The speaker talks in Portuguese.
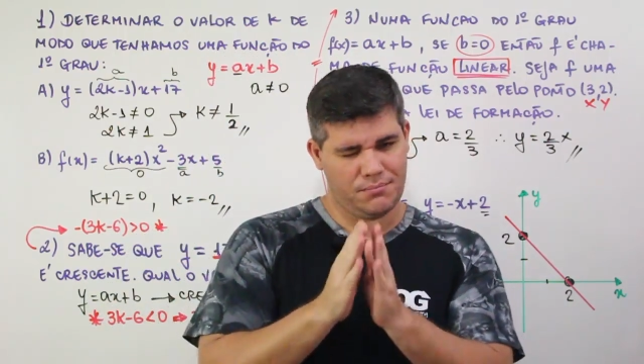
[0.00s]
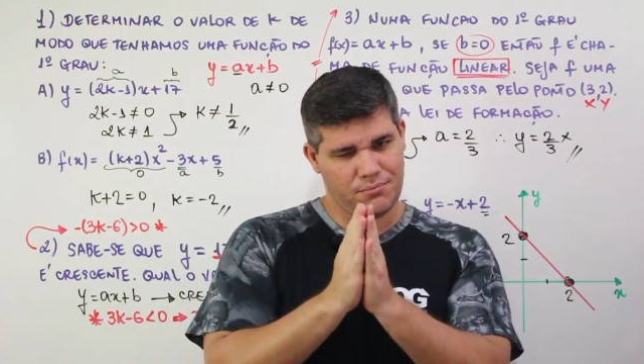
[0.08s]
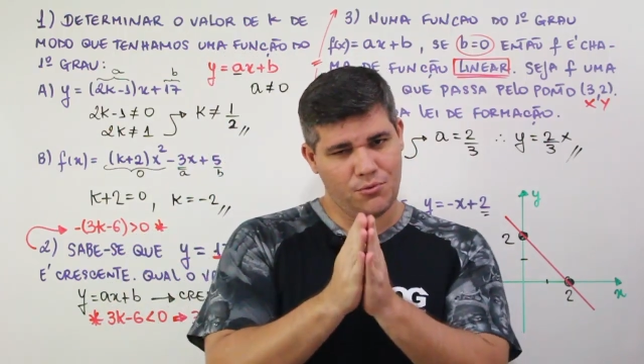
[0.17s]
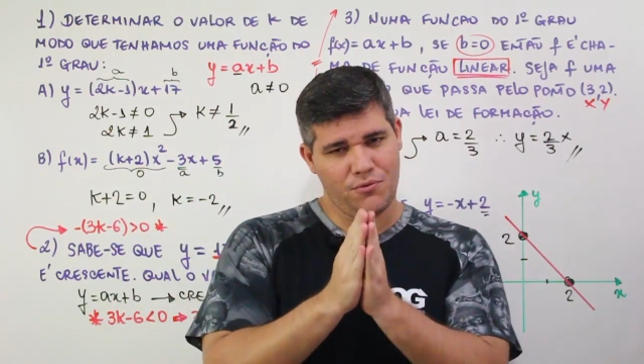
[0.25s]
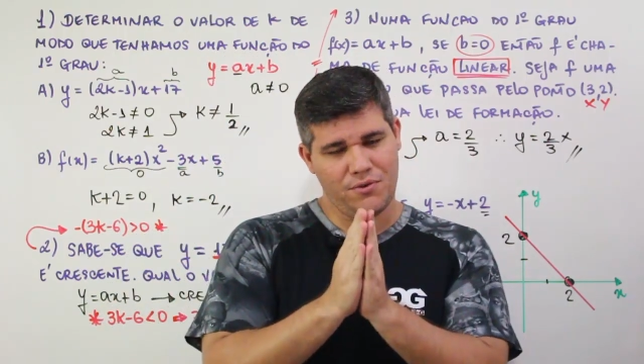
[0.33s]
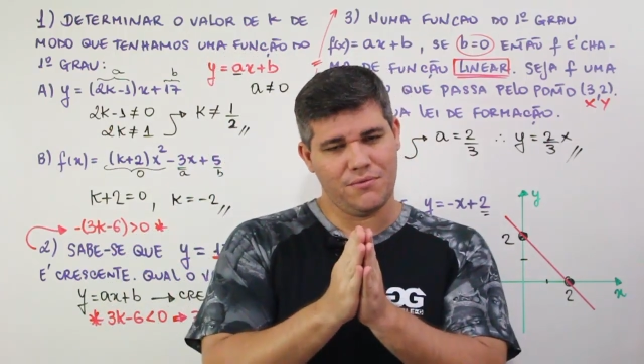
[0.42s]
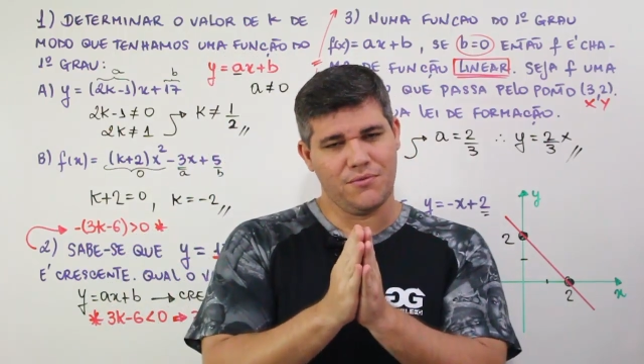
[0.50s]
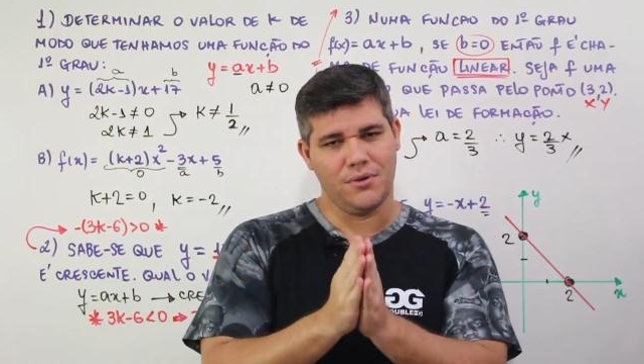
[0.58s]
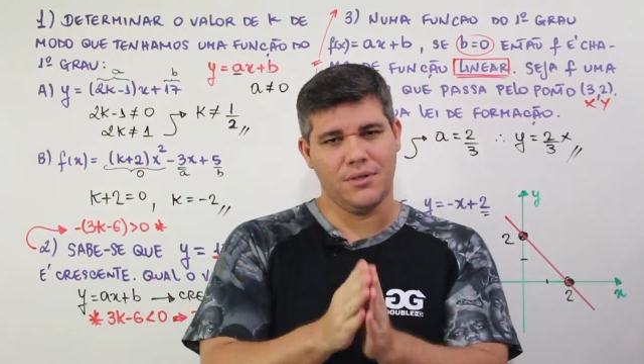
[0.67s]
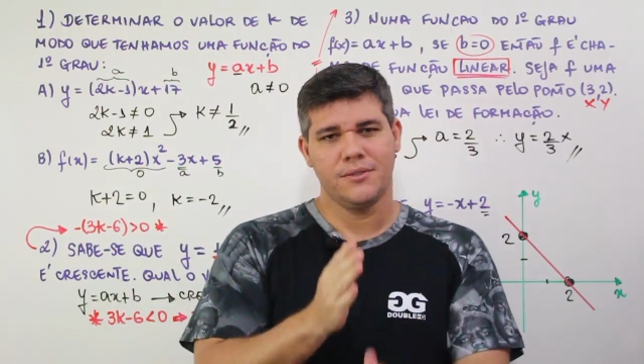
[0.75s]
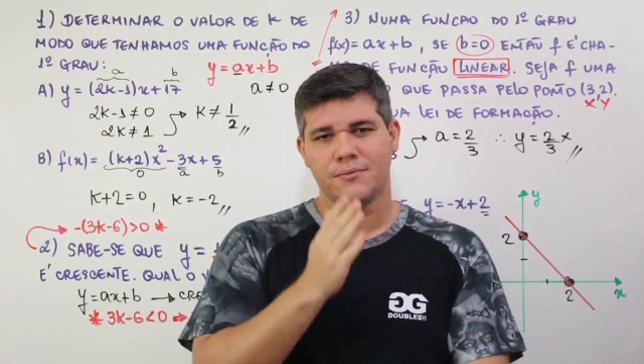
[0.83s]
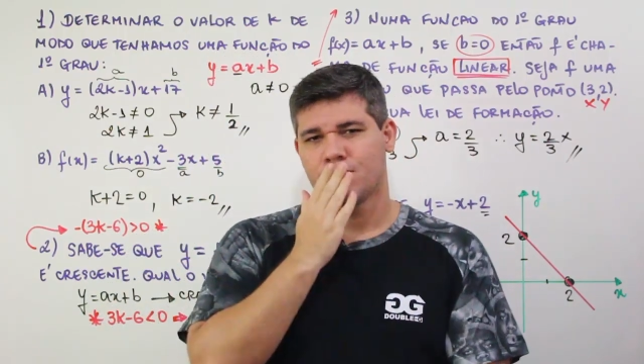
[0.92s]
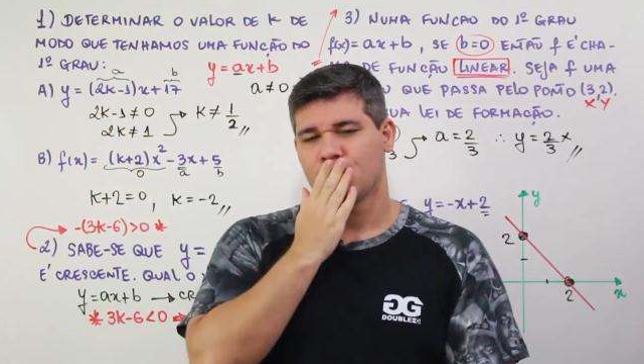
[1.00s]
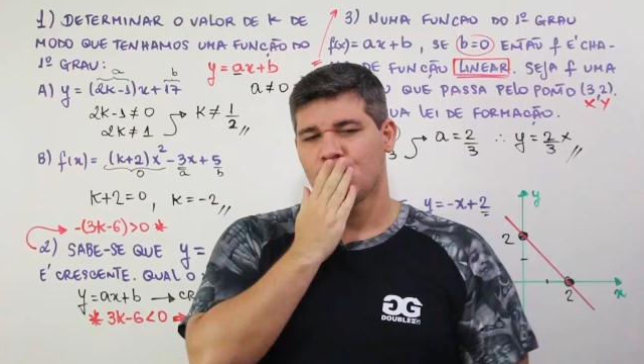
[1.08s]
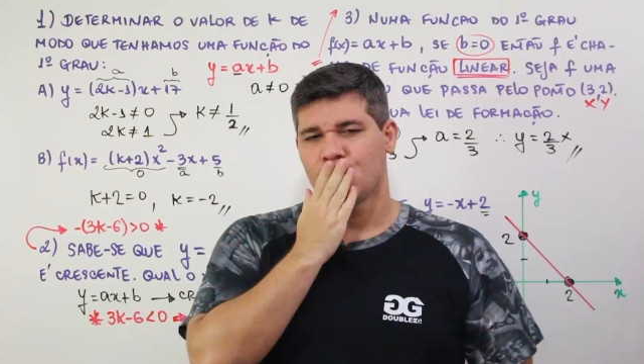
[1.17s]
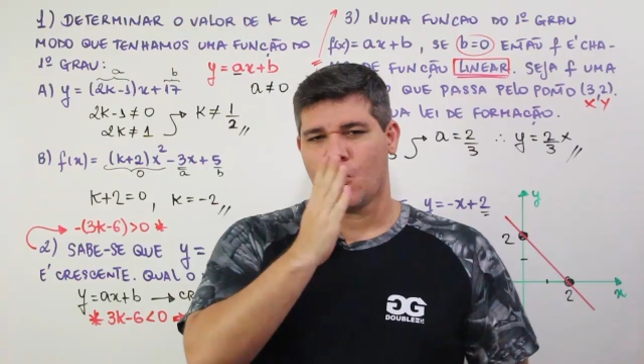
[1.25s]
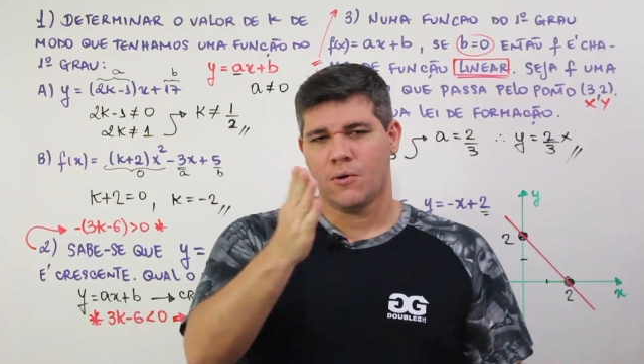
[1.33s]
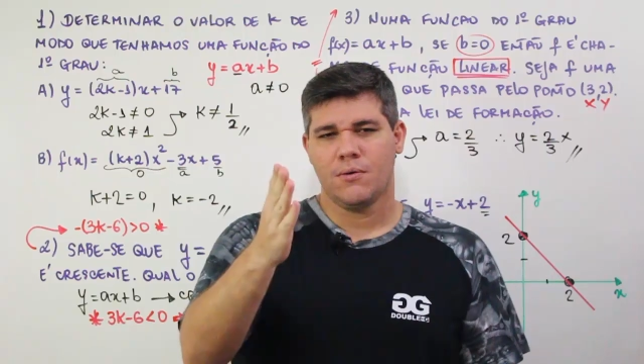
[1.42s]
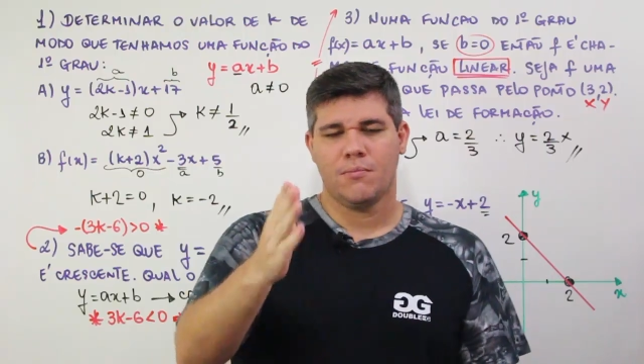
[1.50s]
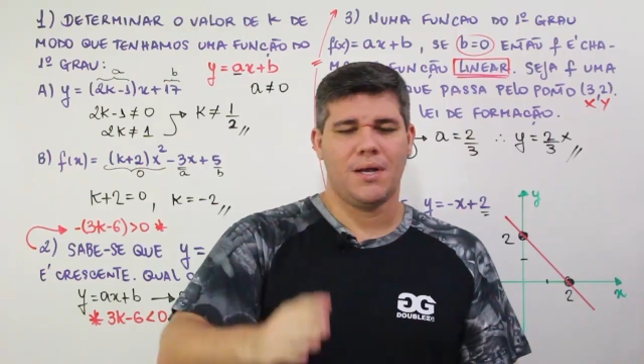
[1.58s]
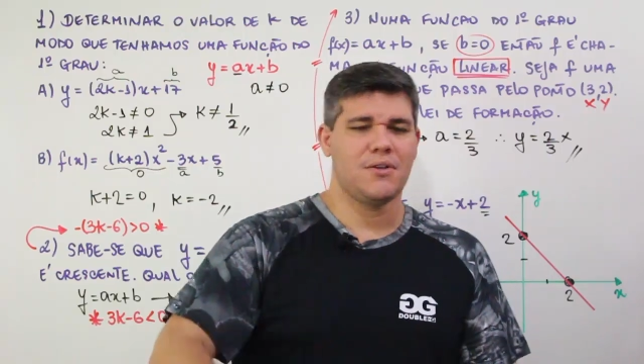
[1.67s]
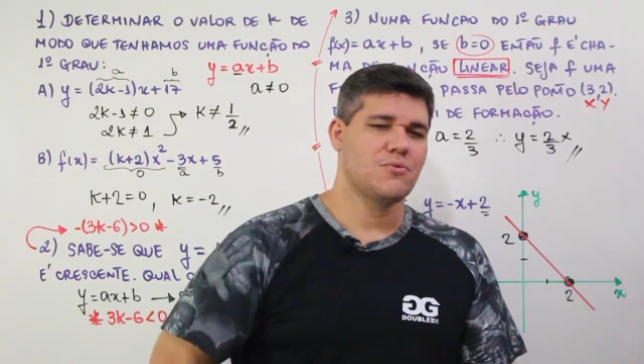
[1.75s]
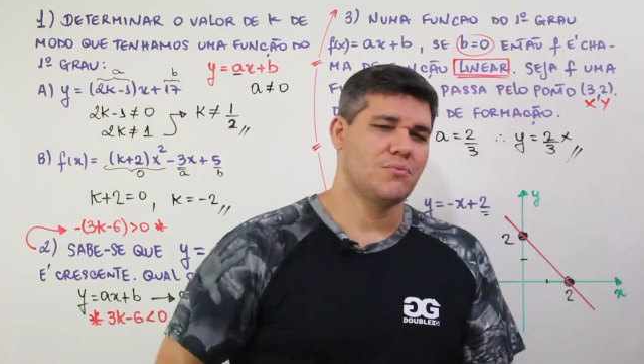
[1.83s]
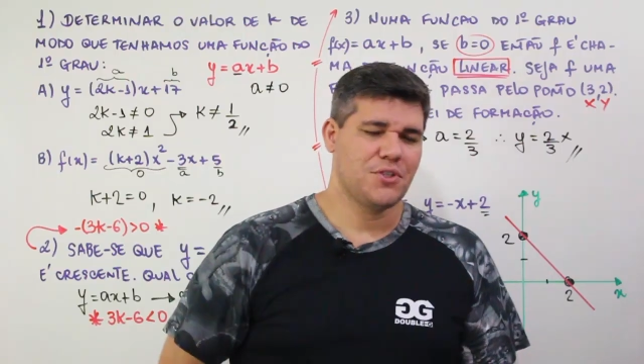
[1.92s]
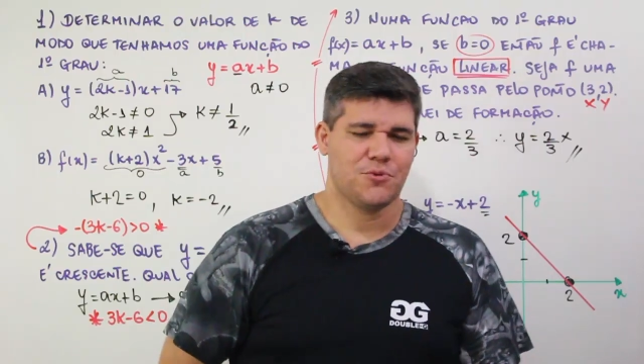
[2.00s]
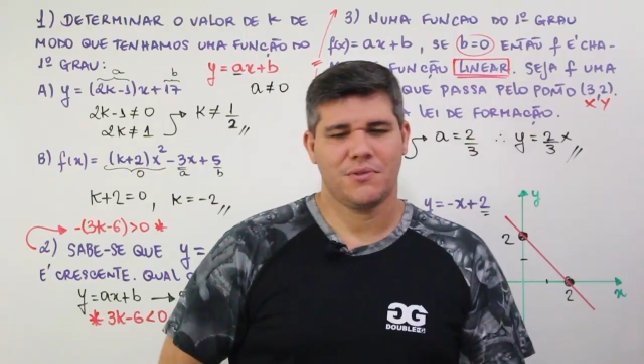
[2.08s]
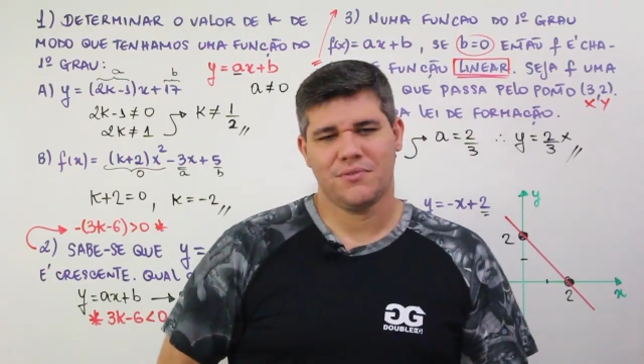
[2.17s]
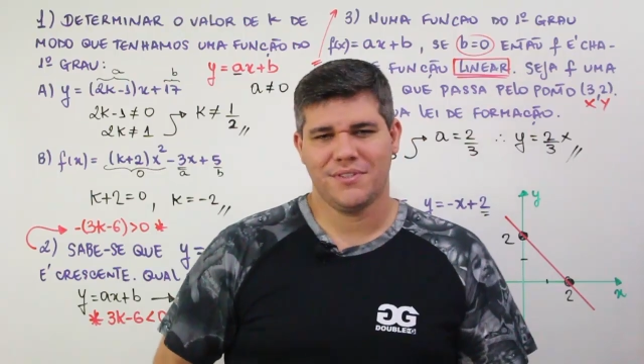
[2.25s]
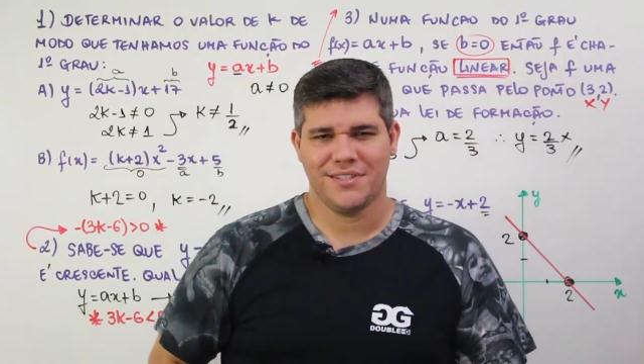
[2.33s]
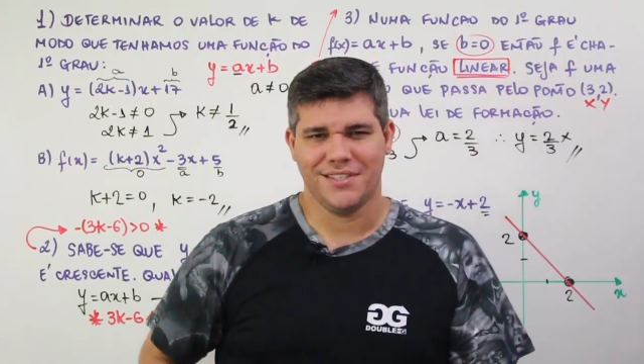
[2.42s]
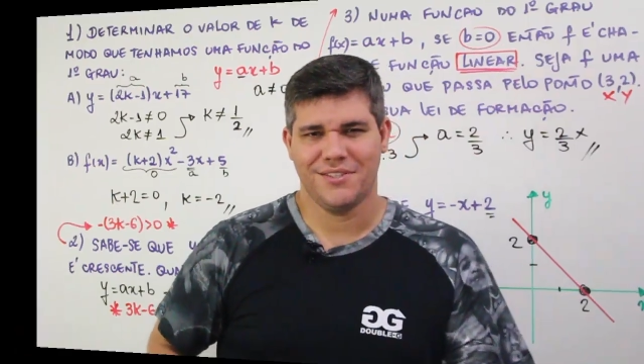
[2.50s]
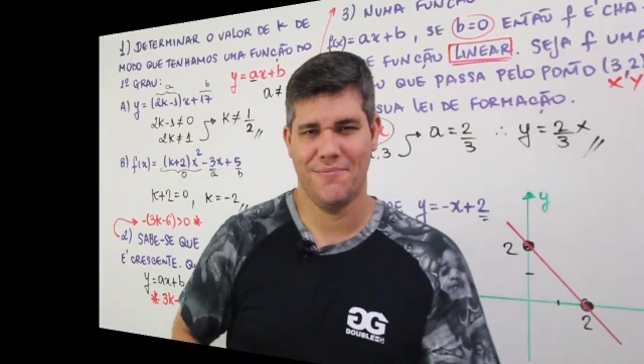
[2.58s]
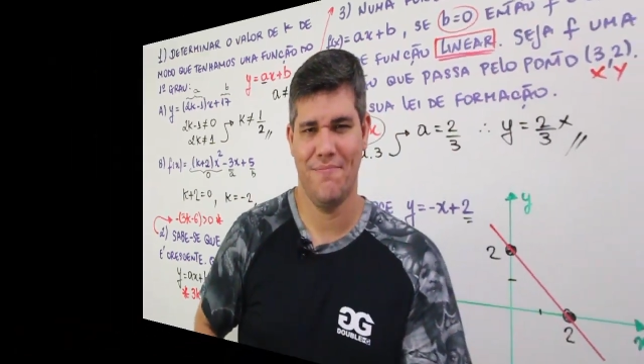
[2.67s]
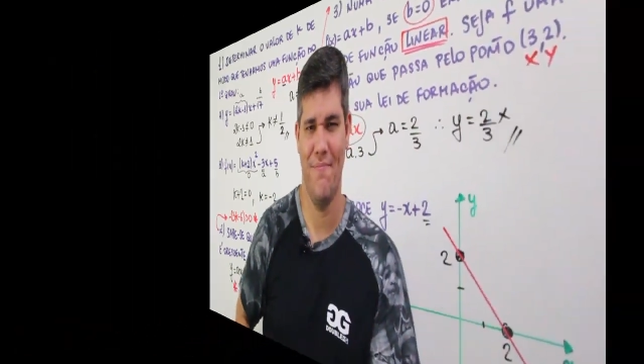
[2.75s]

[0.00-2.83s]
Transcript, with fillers: por favor. Mais um beijo para vocês.